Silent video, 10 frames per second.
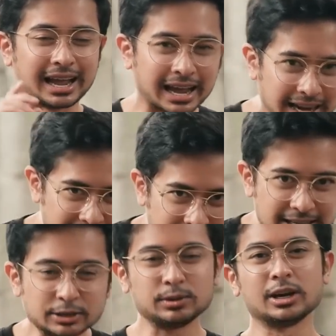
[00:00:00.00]

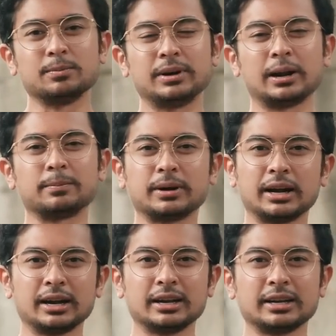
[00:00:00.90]
Harganya juga
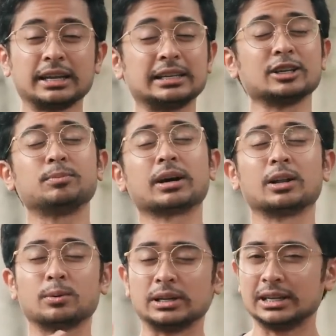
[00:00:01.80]
berapa? Yang jelas
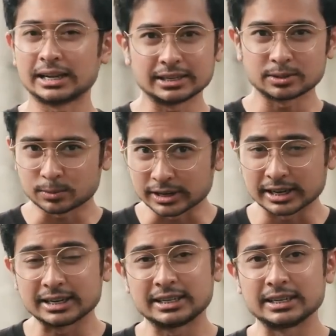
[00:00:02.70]
bakal gue jelasin
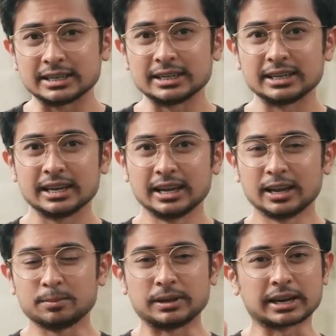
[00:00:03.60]
semuanya di sini
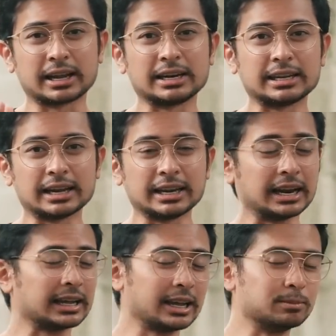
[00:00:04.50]
biar kalian yang
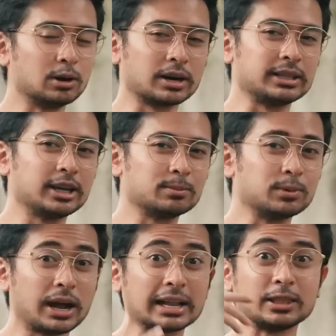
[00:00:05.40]
lagi ngebangun E30
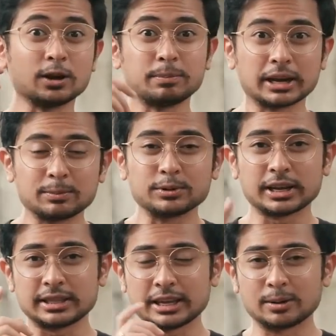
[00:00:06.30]
atau kepengen
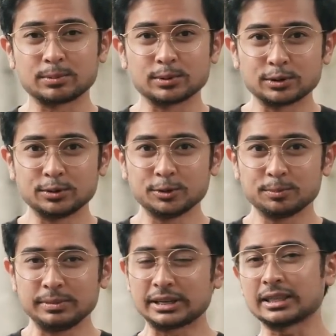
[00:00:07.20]
punya E30
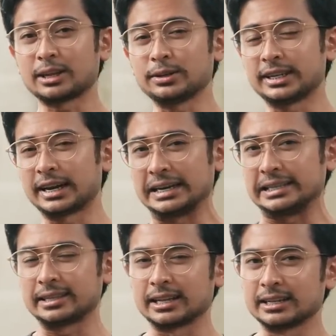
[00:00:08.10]
bisa tahu secara
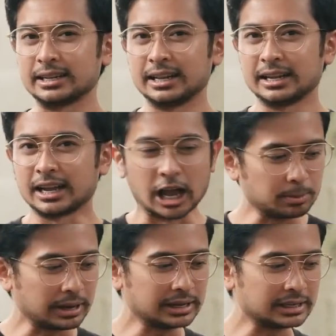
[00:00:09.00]
detail
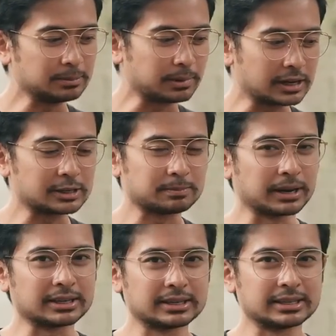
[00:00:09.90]
apa aja sih
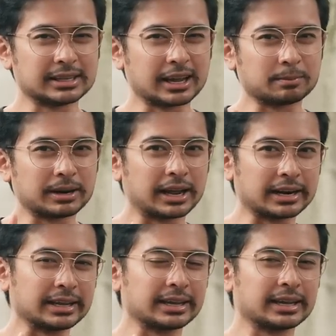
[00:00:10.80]
parts-parts yang
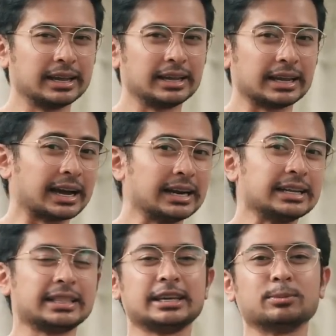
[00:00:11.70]
menarik yang ada
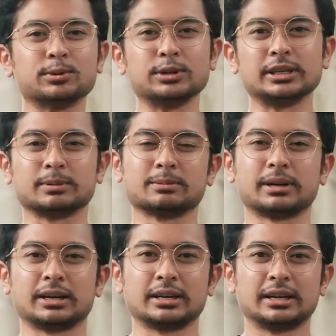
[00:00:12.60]
di E30 ini
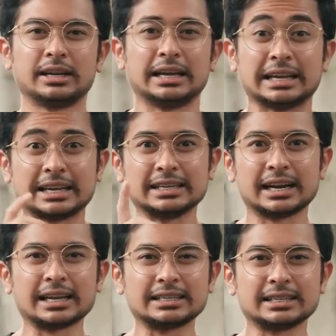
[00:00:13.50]
teman-teman. Yang
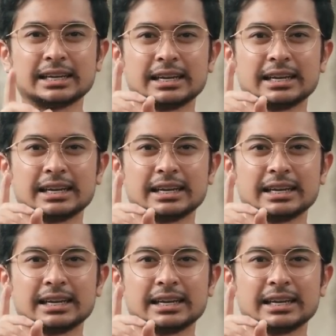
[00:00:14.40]
jelas,